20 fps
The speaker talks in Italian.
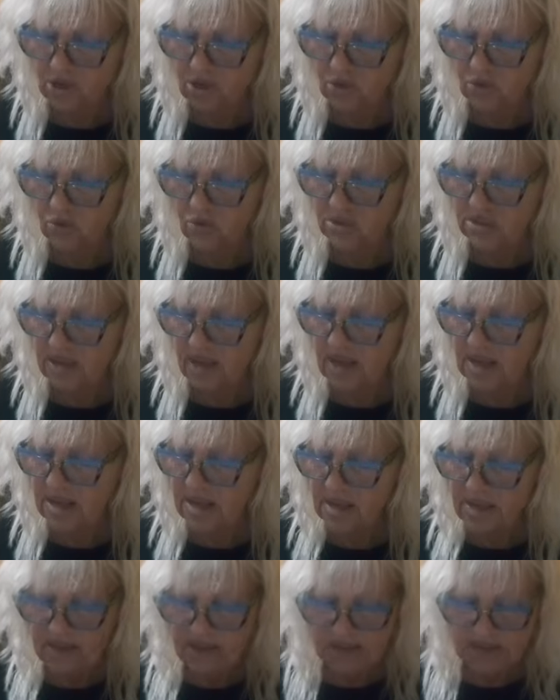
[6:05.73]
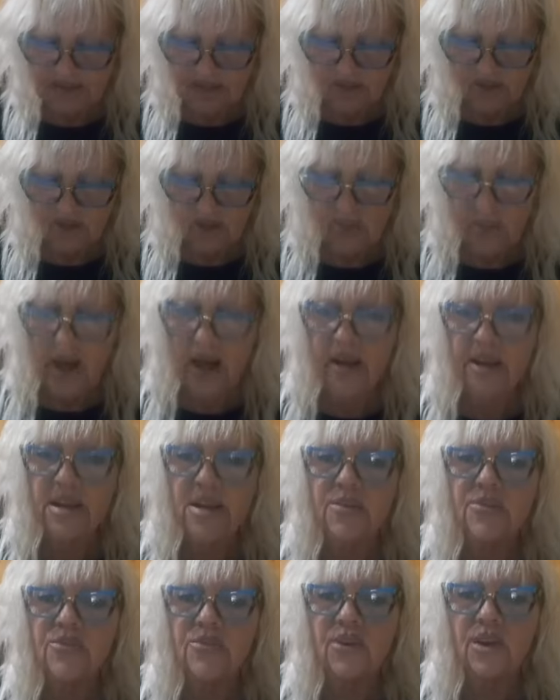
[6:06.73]
chiusa da
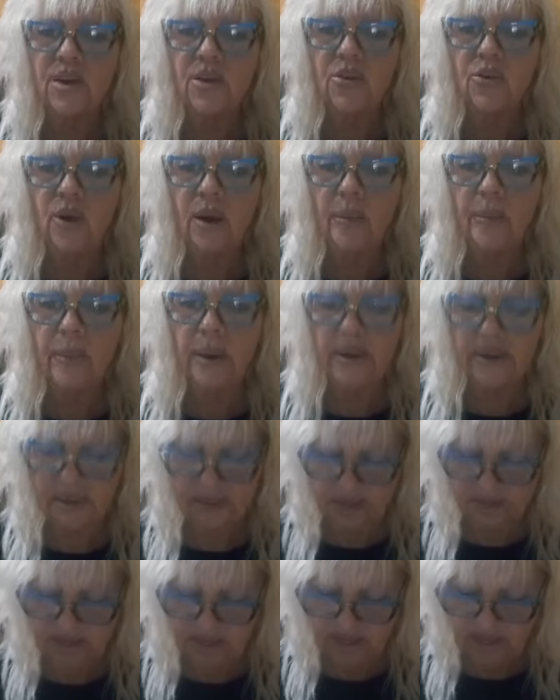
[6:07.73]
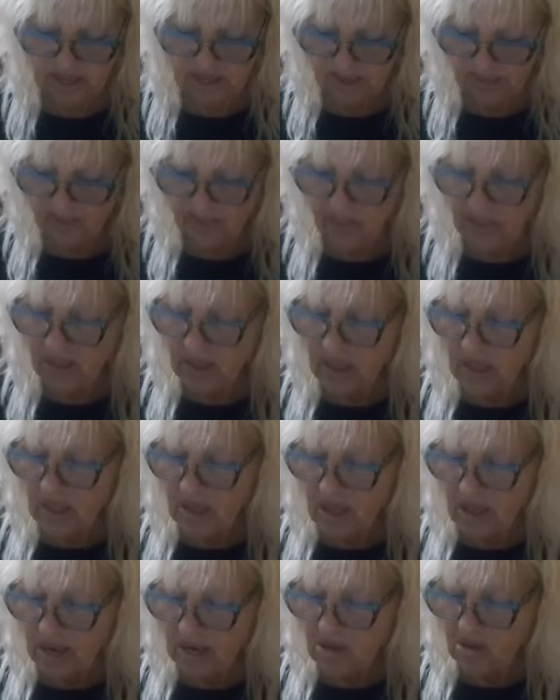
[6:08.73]
domani fino a martedì,
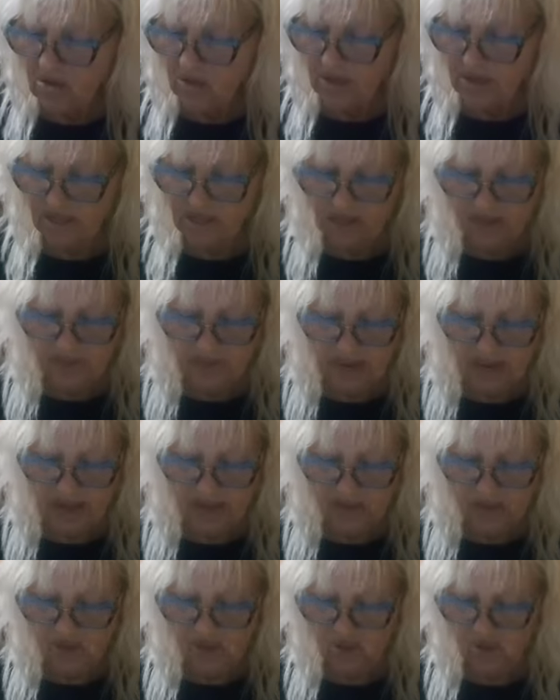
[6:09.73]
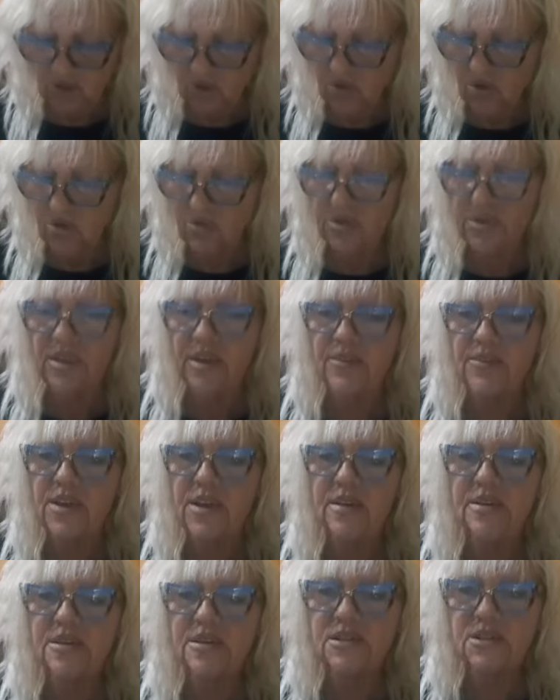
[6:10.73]
all'ora di pranzo, con
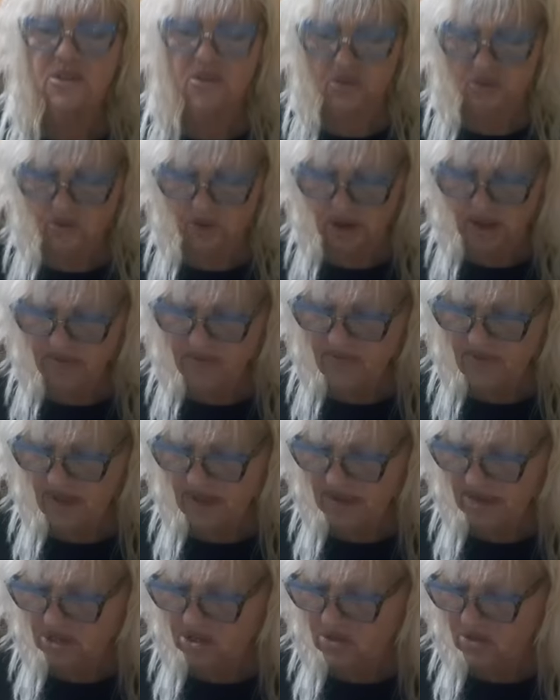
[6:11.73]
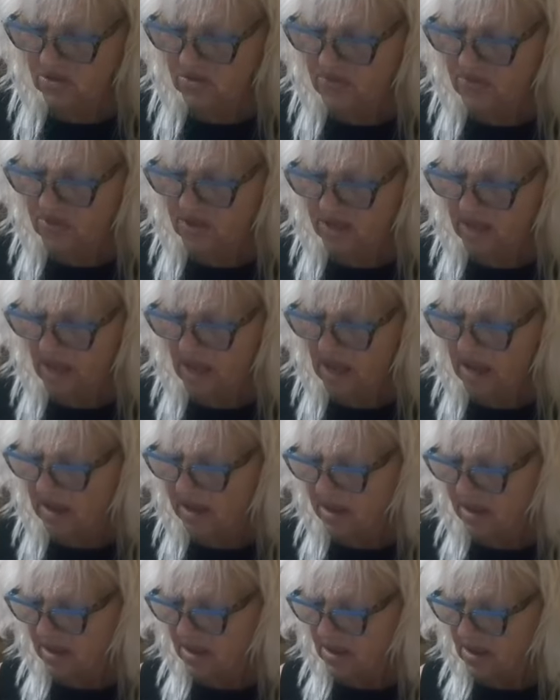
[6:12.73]
deviazione verso via
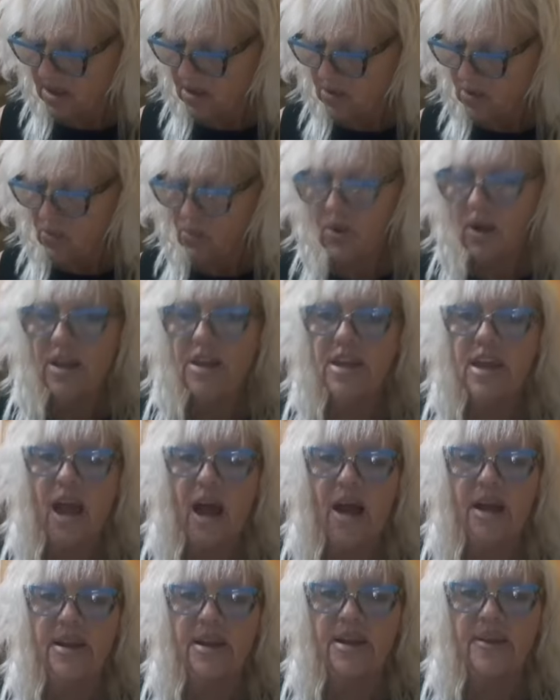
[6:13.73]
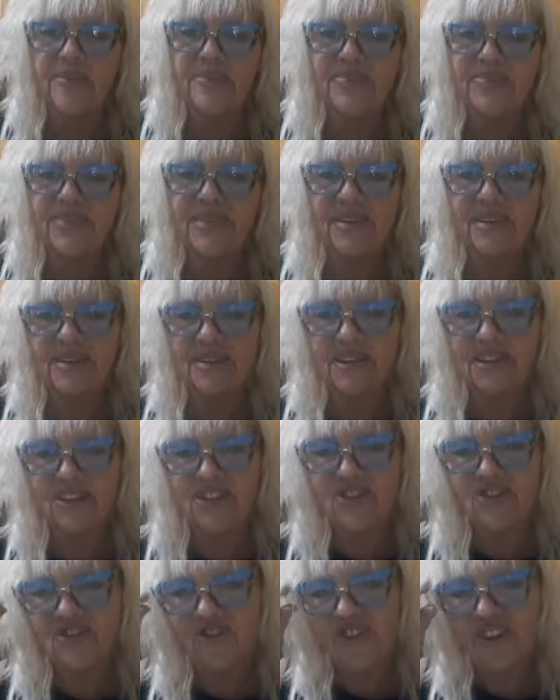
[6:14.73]
Guaiane.
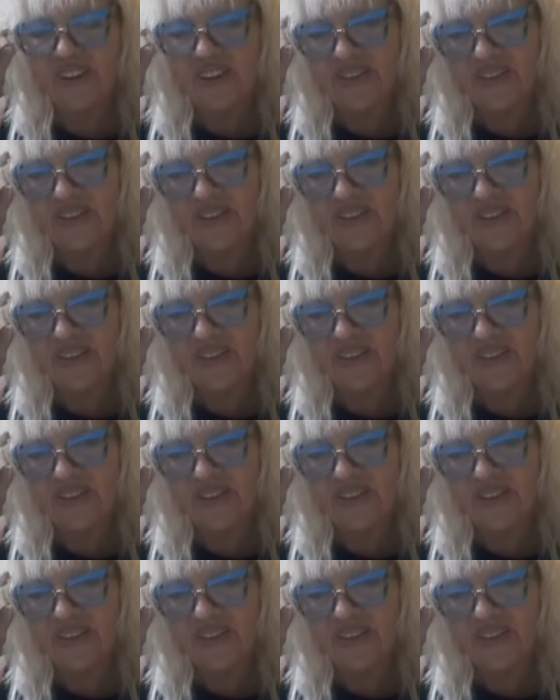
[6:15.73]
TG